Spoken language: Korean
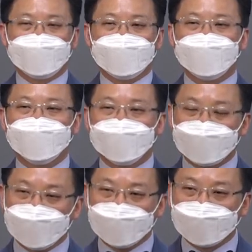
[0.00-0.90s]
그런
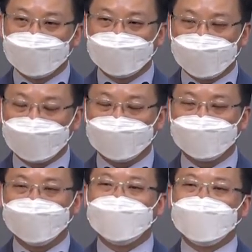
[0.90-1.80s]
것이 있을
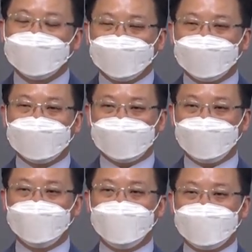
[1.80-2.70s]
때 우리가
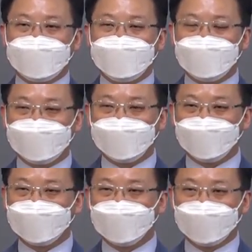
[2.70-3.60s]
기도의 자리에서
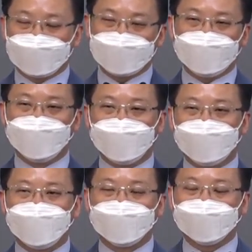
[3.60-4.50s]
무엇을 놓고
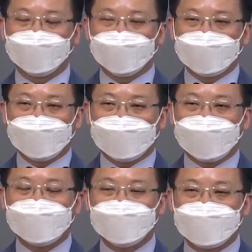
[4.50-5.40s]
기도하면
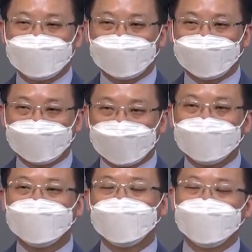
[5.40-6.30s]
하나님께서
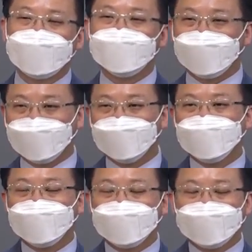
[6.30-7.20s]
딱 거기에
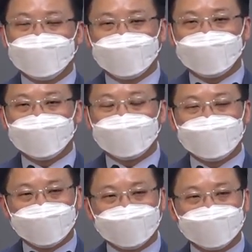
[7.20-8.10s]
맞는 아,
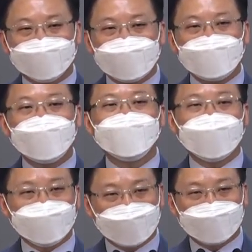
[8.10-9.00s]
그러한 상황
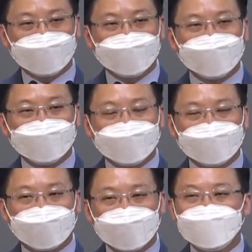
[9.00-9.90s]
판단을
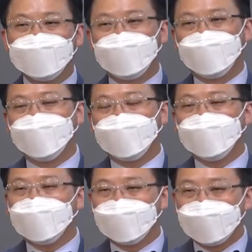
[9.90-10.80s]
예, 하시도록
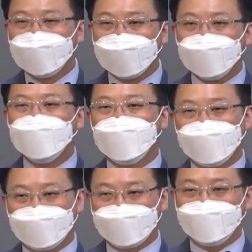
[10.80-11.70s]
우리를
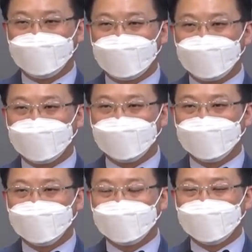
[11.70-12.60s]
인도해 가십니다.
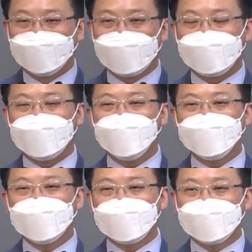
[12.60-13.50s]
그러니까 우리 안에
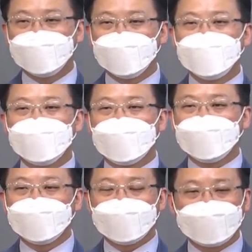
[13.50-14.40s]
함께 하시는 성령
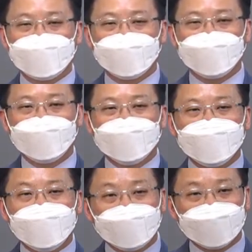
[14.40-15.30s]
하나님께서
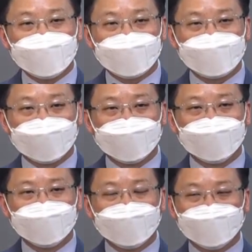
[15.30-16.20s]
이러한
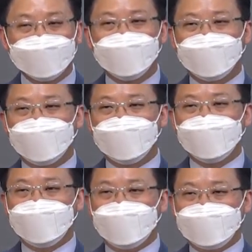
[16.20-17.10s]
역할을
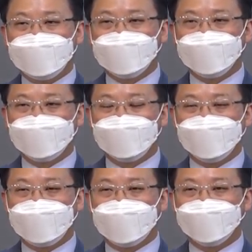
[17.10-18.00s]
우리에게 하시는
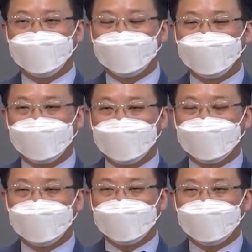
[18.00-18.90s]
것입니다.
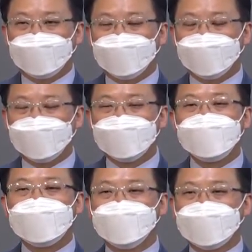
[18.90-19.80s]
아, 이런
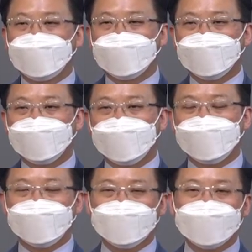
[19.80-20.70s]
삶을 살아갈
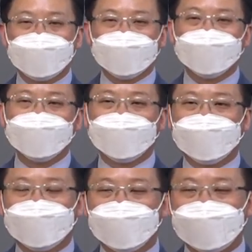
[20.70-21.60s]
때 우리는
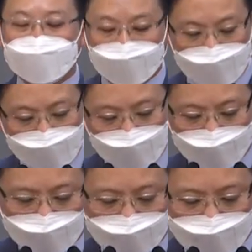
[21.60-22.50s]
예, 승리할
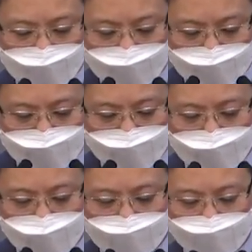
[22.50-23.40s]
수가
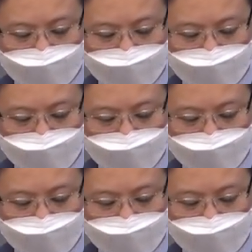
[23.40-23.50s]
있습니다.